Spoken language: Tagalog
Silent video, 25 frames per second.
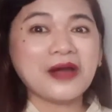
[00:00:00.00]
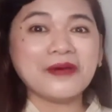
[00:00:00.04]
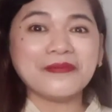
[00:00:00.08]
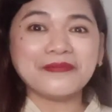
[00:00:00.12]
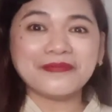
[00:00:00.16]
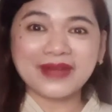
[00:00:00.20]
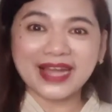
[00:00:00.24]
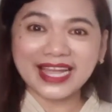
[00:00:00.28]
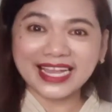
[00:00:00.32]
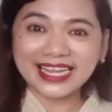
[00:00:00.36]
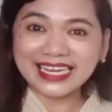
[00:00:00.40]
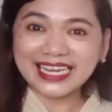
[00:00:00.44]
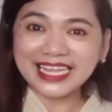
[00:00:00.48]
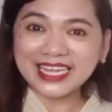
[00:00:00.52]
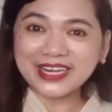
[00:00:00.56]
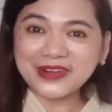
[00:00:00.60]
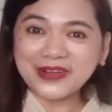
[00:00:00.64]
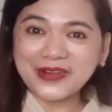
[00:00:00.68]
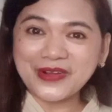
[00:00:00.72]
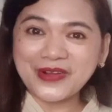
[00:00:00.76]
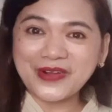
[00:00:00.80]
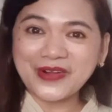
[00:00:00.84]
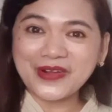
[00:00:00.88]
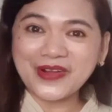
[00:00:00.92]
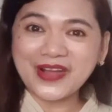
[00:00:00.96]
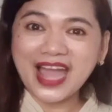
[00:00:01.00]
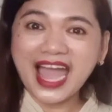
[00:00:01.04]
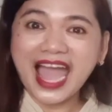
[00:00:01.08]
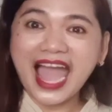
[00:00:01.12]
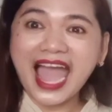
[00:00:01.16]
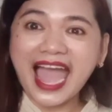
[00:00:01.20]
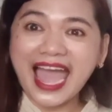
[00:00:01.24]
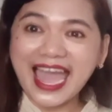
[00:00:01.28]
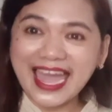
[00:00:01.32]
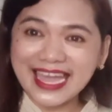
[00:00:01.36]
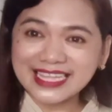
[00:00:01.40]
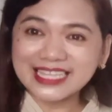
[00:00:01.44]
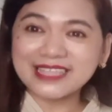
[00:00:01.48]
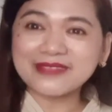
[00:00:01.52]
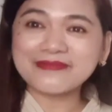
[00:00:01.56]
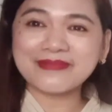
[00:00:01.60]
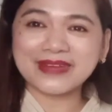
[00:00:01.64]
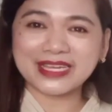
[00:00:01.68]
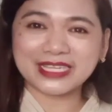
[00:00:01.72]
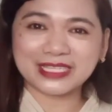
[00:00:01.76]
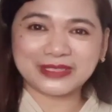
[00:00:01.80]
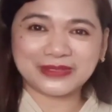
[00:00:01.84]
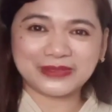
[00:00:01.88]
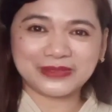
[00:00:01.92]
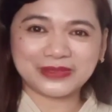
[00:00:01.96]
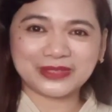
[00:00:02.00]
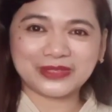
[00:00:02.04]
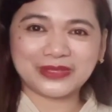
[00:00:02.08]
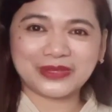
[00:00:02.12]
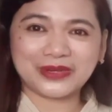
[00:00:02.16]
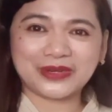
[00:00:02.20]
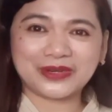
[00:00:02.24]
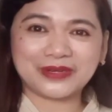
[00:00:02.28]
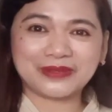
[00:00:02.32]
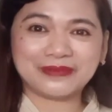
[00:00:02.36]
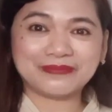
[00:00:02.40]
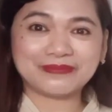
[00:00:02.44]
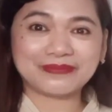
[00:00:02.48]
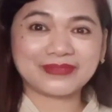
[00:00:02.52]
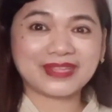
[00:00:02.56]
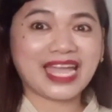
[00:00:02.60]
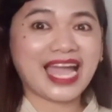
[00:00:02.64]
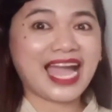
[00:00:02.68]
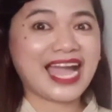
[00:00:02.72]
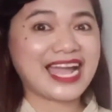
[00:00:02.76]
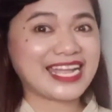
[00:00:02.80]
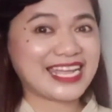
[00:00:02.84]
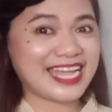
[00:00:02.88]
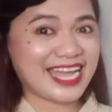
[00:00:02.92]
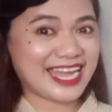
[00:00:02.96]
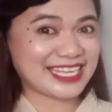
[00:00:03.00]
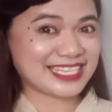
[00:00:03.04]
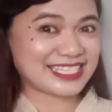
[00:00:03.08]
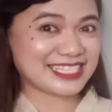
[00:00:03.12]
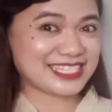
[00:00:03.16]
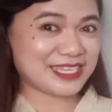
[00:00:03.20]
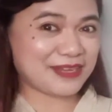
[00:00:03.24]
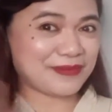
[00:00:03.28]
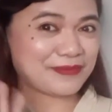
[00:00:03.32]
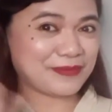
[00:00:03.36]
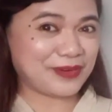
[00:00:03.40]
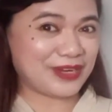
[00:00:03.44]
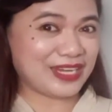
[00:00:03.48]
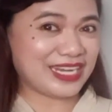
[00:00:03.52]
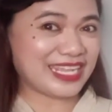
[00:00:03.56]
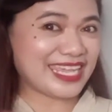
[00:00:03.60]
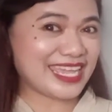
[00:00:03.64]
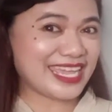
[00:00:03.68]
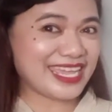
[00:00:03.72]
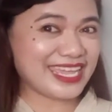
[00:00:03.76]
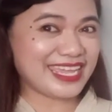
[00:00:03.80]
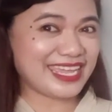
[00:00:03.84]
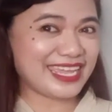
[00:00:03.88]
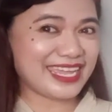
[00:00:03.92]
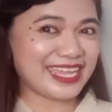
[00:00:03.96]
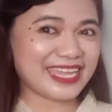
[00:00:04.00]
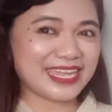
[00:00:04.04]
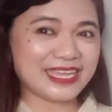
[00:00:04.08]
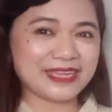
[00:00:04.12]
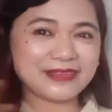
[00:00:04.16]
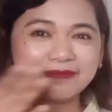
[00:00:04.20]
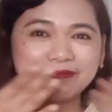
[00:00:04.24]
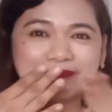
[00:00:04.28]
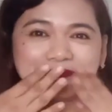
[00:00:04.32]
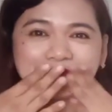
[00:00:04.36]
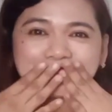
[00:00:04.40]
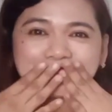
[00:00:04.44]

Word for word: maglaro, at matuto. Hanggang sa muli!